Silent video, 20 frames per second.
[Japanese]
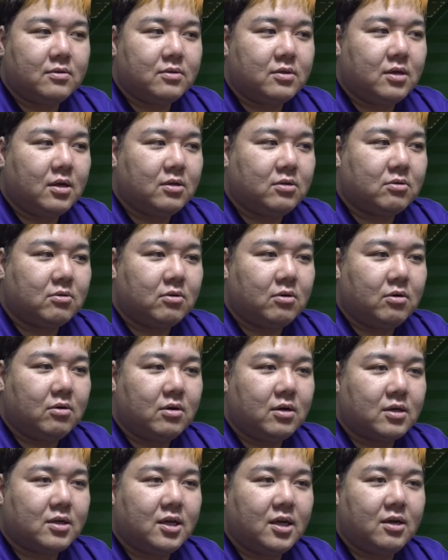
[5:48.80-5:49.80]
であと、
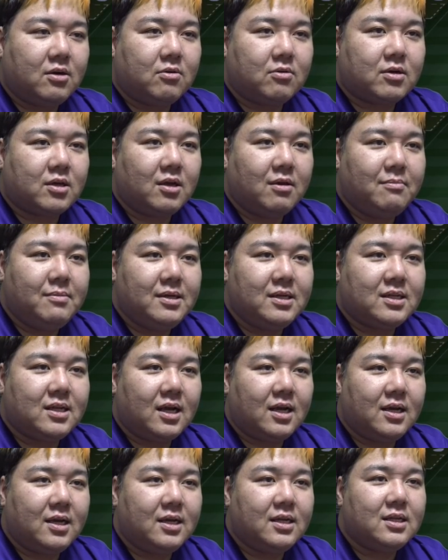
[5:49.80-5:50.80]
あ、結構ケミ
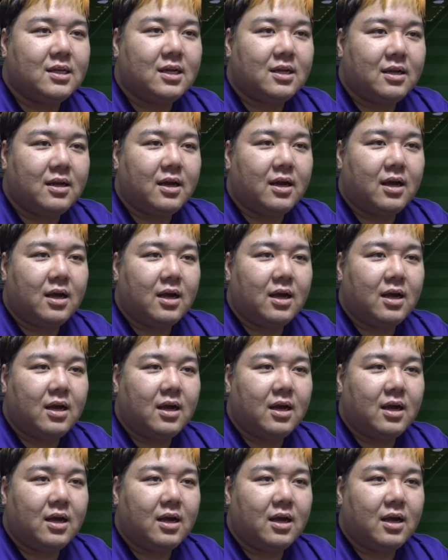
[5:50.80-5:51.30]
大変だね。